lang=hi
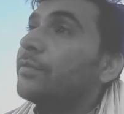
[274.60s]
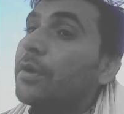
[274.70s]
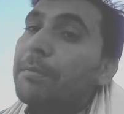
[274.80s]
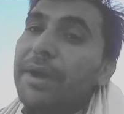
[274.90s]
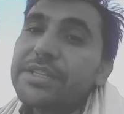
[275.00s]

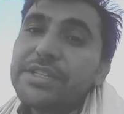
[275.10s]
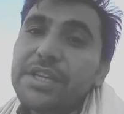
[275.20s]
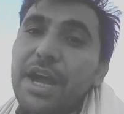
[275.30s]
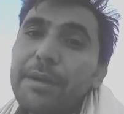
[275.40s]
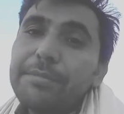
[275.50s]
वो
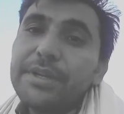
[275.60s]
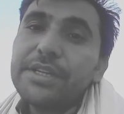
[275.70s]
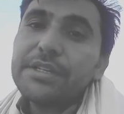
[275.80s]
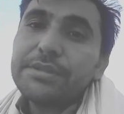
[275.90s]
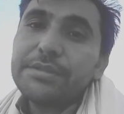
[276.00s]
मैसेज
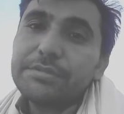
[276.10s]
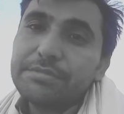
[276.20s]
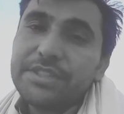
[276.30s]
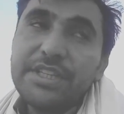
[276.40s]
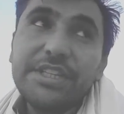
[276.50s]
आपने
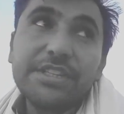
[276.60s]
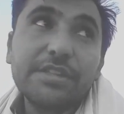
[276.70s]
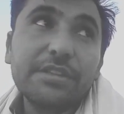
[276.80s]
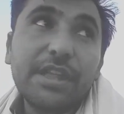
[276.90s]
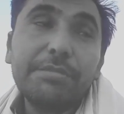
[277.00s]

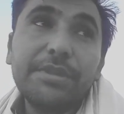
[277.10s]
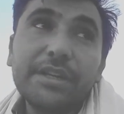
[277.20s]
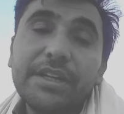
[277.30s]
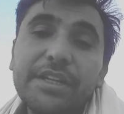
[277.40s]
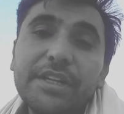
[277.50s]
डिलीट तब
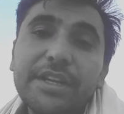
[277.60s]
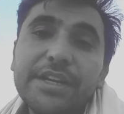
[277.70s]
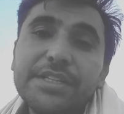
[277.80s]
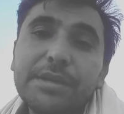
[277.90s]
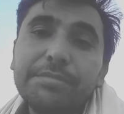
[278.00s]
तक नहीं
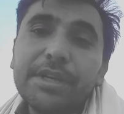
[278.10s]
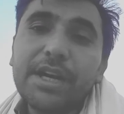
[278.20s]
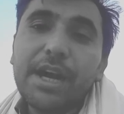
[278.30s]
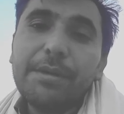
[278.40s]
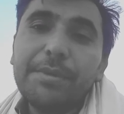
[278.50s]
करना जब
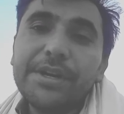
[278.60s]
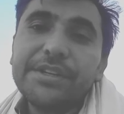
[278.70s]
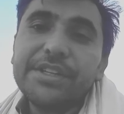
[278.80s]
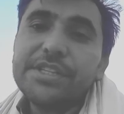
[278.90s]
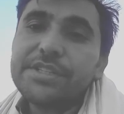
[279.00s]
तक आप एन